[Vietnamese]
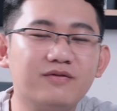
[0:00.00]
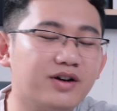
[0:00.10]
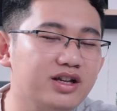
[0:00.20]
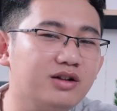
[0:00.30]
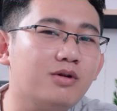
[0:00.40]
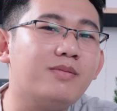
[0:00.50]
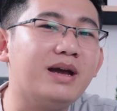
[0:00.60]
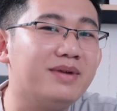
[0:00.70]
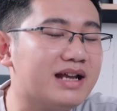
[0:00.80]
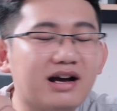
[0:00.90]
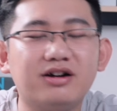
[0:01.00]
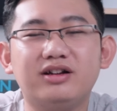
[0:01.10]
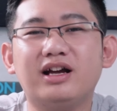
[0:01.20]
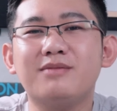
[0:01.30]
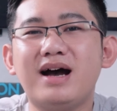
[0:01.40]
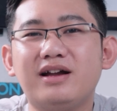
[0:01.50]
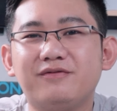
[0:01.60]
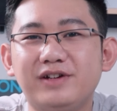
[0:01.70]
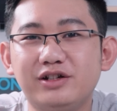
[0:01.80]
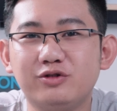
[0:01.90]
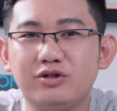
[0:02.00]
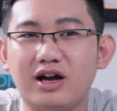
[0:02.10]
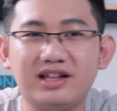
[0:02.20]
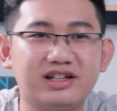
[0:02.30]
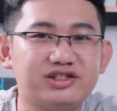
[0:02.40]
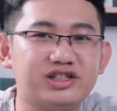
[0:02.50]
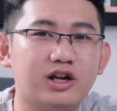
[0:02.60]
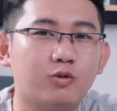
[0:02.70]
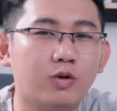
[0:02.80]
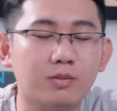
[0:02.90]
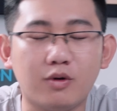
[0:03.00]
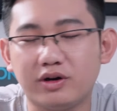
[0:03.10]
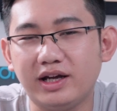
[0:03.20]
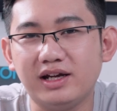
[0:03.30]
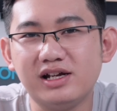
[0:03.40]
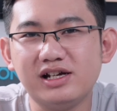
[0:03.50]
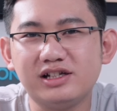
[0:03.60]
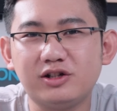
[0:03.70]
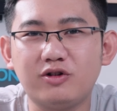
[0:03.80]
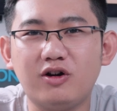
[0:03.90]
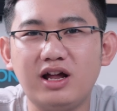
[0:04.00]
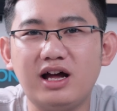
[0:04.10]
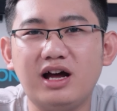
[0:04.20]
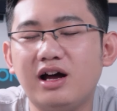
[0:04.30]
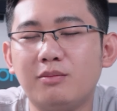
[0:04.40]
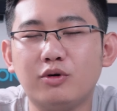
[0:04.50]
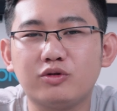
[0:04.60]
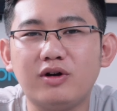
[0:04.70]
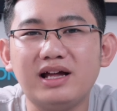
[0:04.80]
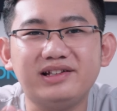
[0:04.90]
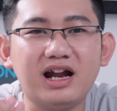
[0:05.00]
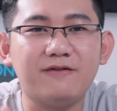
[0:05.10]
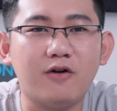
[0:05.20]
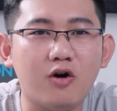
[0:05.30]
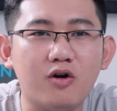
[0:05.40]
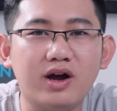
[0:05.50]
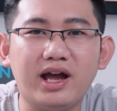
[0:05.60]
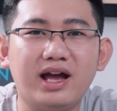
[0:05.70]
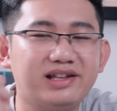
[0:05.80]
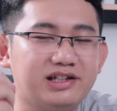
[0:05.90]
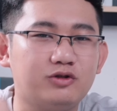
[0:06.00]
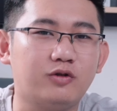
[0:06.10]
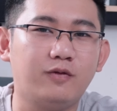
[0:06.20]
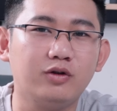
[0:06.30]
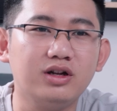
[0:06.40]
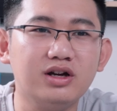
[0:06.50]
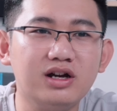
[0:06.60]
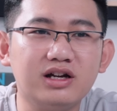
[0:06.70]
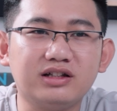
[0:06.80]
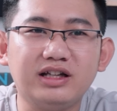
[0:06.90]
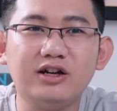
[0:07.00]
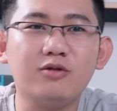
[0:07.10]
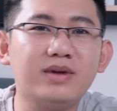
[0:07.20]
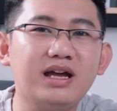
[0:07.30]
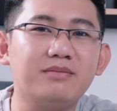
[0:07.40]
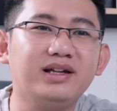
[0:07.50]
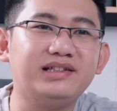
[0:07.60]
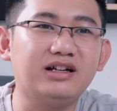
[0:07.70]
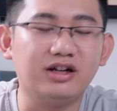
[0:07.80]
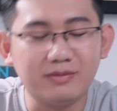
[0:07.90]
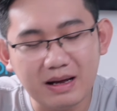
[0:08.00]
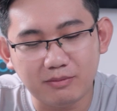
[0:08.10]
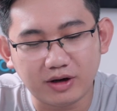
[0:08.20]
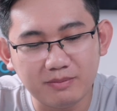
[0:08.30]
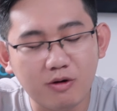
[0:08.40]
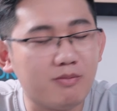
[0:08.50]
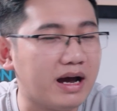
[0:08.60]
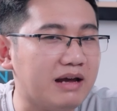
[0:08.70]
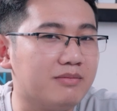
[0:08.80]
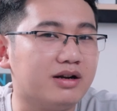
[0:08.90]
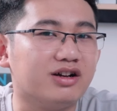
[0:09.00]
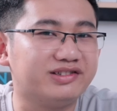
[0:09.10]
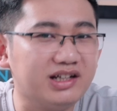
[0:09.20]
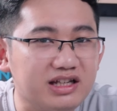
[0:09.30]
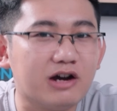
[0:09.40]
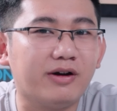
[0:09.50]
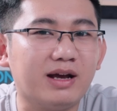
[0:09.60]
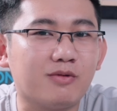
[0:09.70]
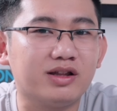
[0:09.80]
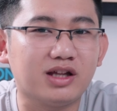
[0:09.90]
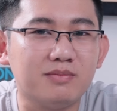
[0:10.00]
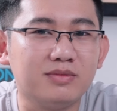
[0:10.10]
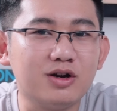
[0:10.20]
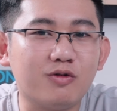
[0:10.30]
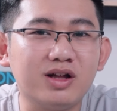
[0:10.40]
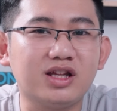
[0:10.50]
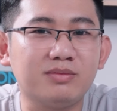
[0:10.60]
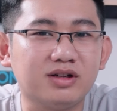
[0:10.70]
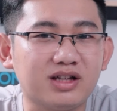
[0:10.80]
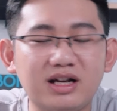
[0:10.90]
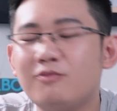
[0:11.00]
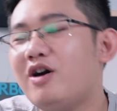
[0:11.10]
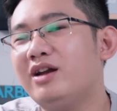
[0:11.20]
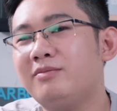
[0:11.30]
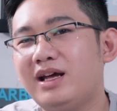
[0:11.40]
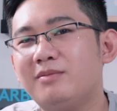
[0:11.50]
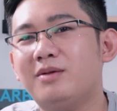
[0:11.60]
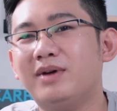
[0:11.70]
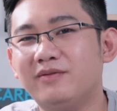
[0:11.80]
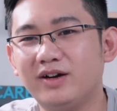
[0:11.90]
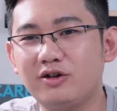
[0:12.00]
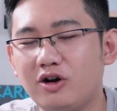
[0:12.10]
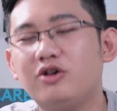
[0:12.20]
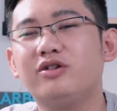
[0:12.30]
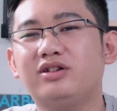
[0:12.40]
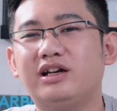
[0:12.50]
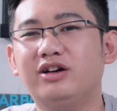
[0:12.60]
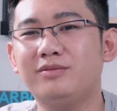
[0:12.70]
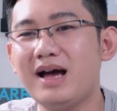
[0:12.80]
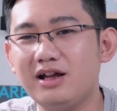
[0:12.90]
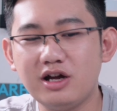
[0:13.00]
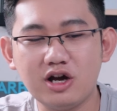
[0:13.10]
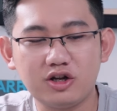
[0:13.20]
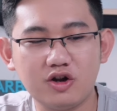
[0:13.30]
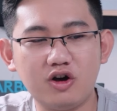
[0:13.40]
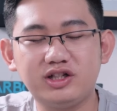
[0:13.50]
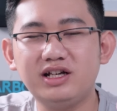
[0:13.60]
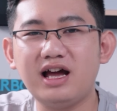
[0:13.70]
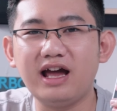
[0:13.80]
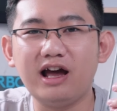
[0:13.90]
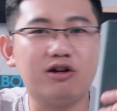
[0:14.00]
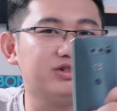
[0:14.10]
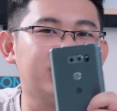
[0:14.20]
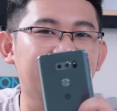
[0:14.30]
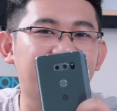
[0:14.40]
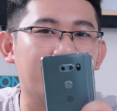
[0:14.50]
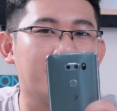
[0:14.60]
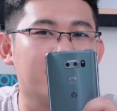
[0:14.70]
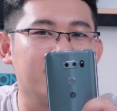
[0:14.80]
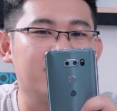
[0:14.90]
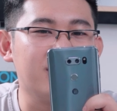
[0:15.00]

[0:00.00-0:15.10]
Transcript: Với những mẫu máy mình đã gửi đến các bạn, ví dụ như hát tê xê U một này, sau đó là Motorola Z hai mươi bốn hay Essential Phone. Thì hôm nay mình sẽ gửi đến các bạn một cái mẫu máy mà được rất nhiều anh em quan tâm, quan tâm từ tận năm ngoái đến năm nay mà mình mới có cơ hội để gửi đến các bạn. Đó chính là lờ giê vê ba mươi.